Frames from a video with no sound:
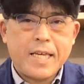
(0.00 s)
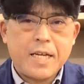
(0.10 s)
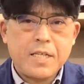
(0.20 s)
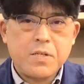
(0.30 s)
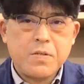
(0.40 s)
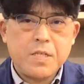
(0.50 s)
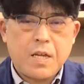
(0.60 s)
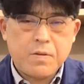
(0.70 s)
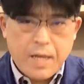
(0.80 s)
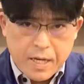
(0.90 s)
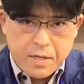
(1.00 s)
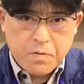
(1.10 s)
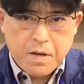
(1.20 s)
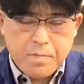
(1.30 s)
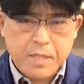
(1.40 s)
東口店の佐伯で
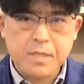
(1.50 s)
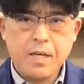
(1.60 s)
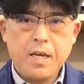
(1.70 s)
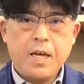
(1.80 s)
ございます、